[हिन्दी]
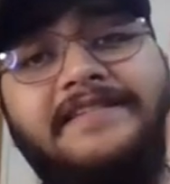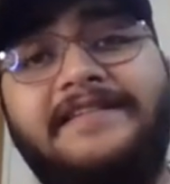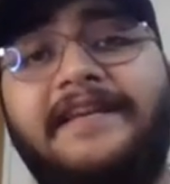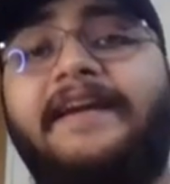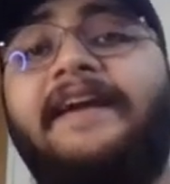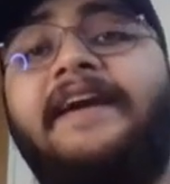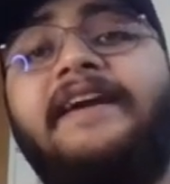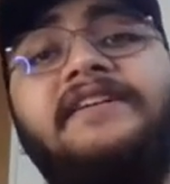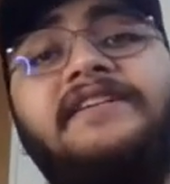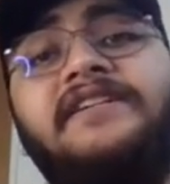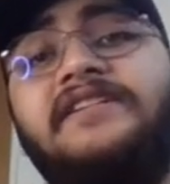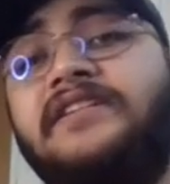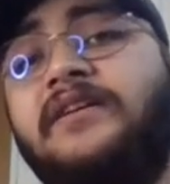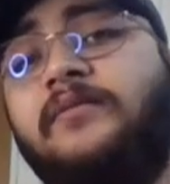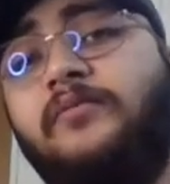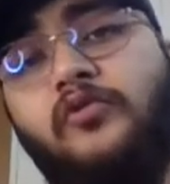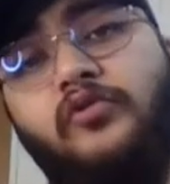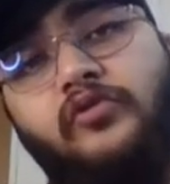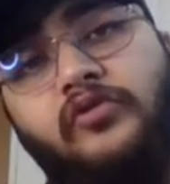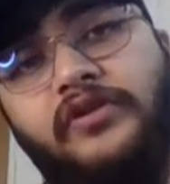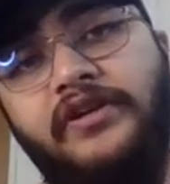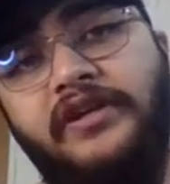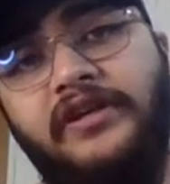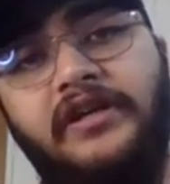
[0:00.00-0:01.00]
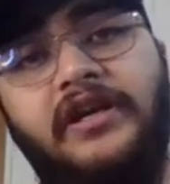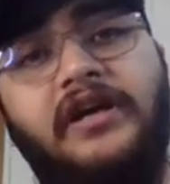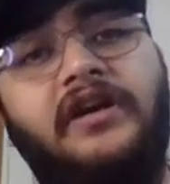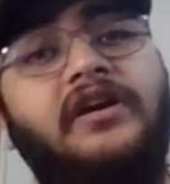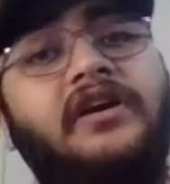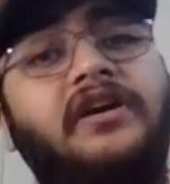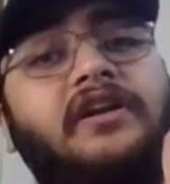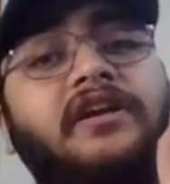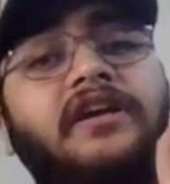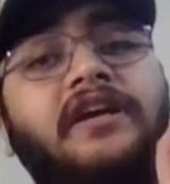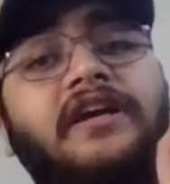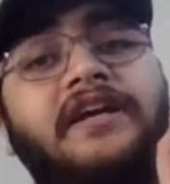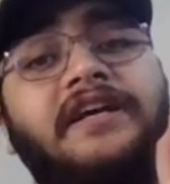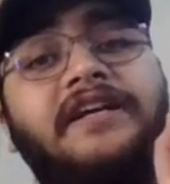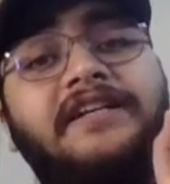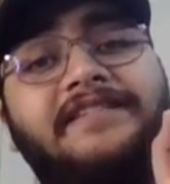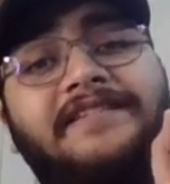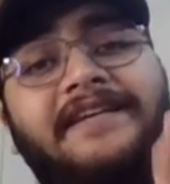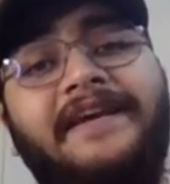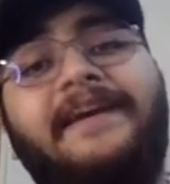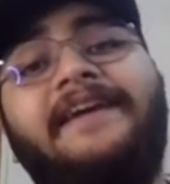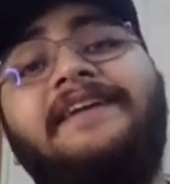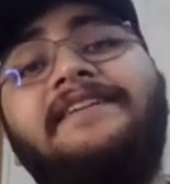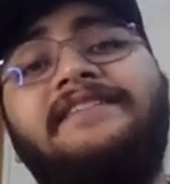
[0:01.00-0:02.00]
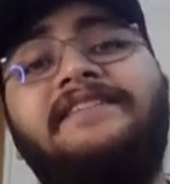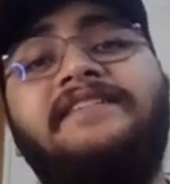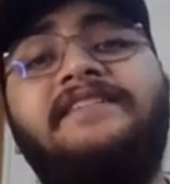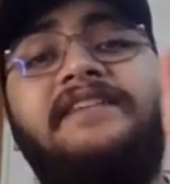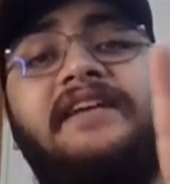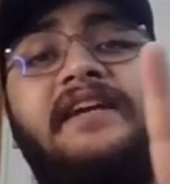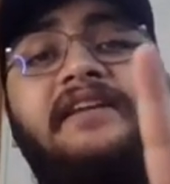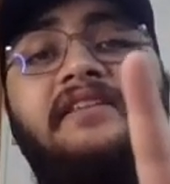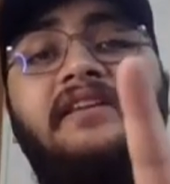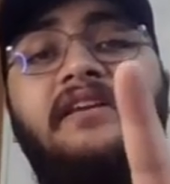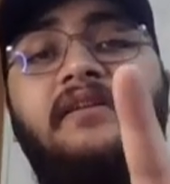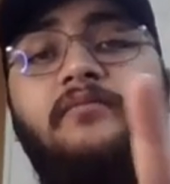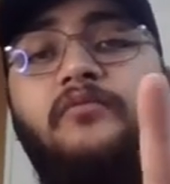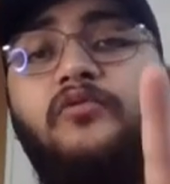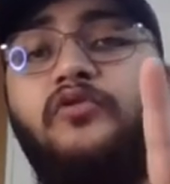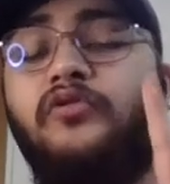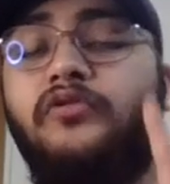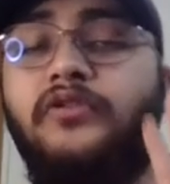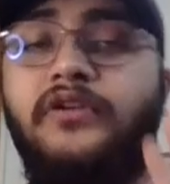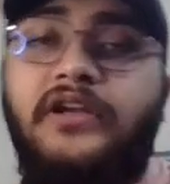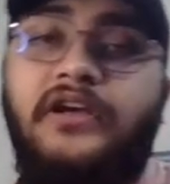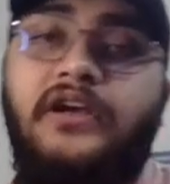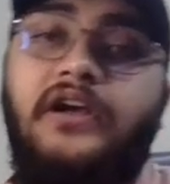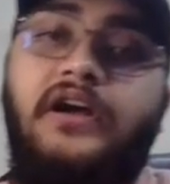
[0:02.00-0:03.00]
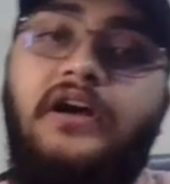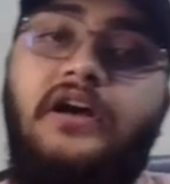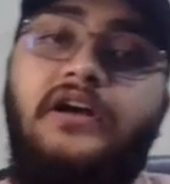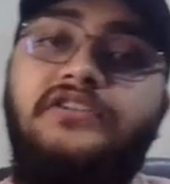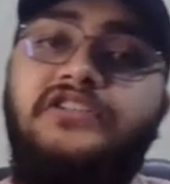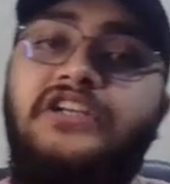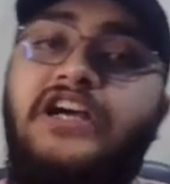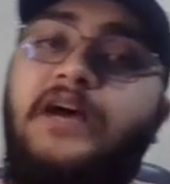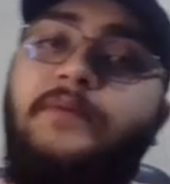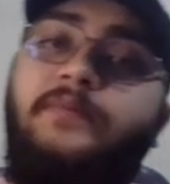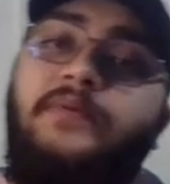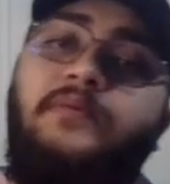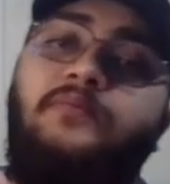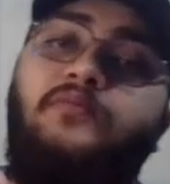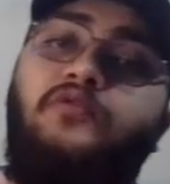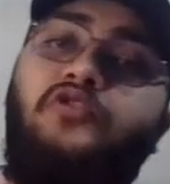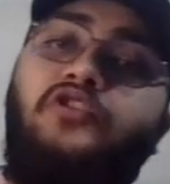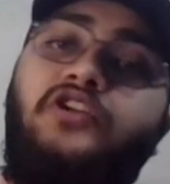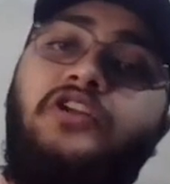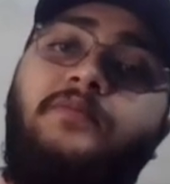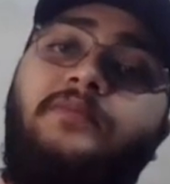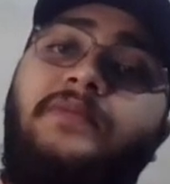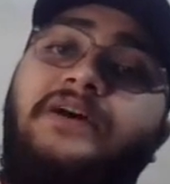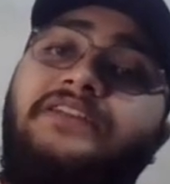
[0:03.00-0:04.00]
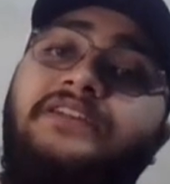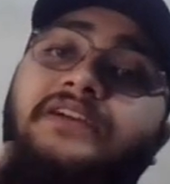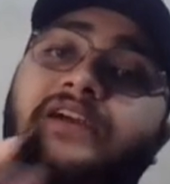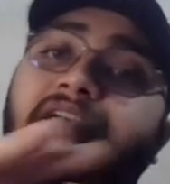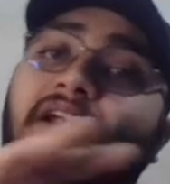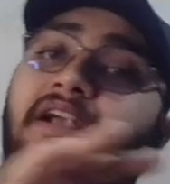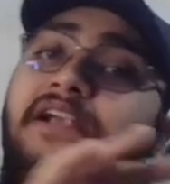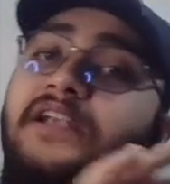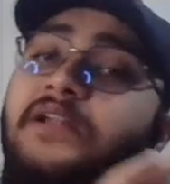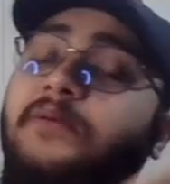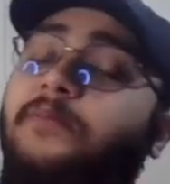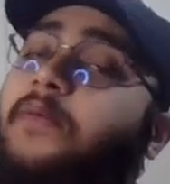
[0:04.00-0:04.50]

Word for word: सेकेंड चीज हम लोगों ने क्या करी सेकेंड चीज के अंदर हम लोगों ने कहा जहां पे हम लोगों ने बात करी